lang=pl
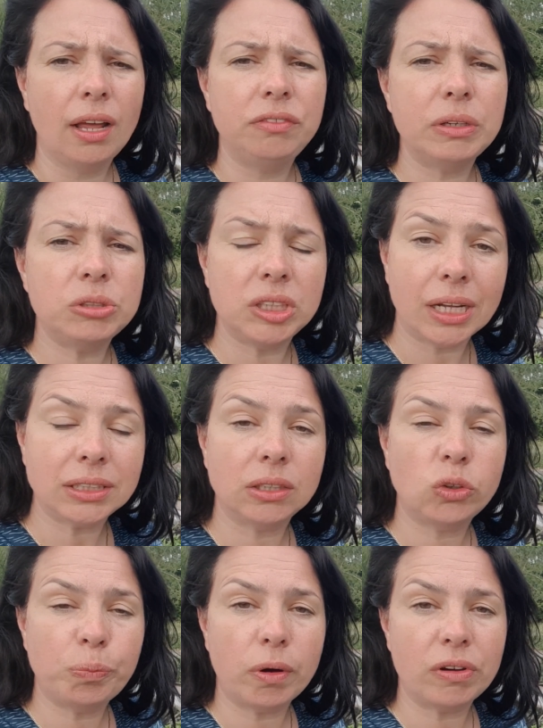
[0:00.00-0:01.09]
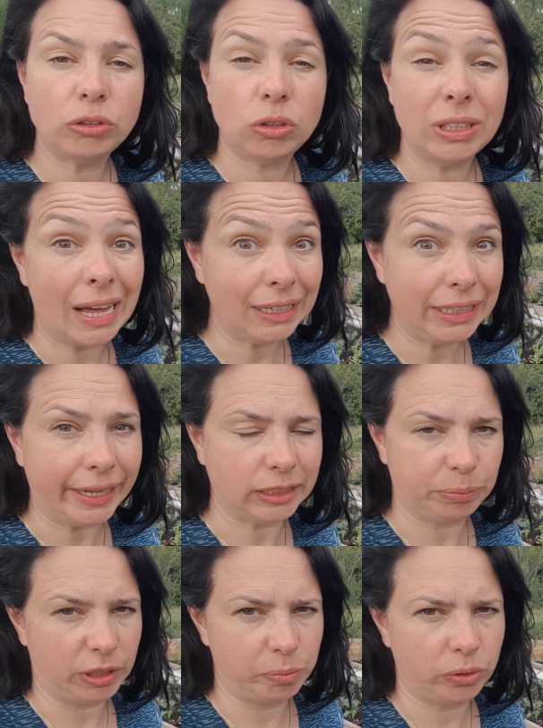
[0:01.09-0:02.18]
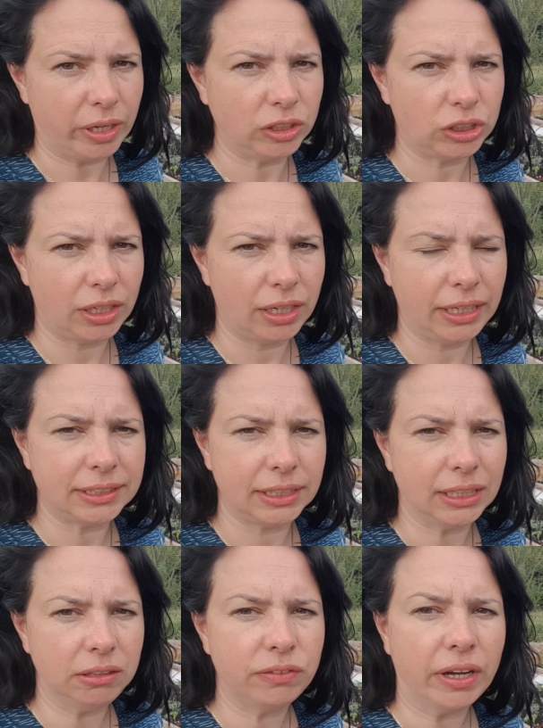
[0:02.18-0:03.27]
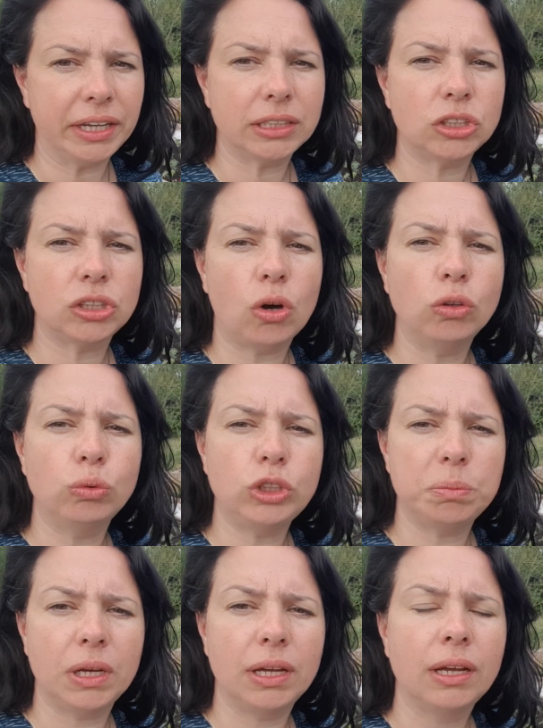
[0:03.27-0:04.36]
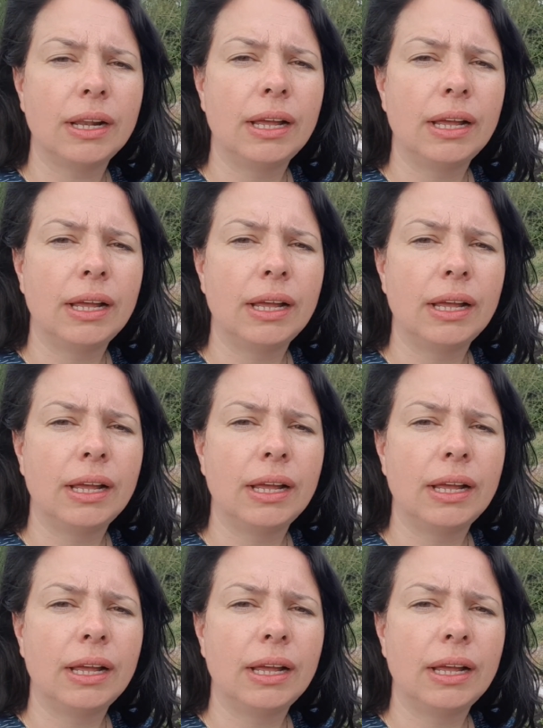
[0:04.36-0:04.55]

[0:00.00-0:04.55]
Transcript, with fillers: Wiem, że Jacek kupował to na AliExpress bodajże, Jacek Naliwajek także on u siebie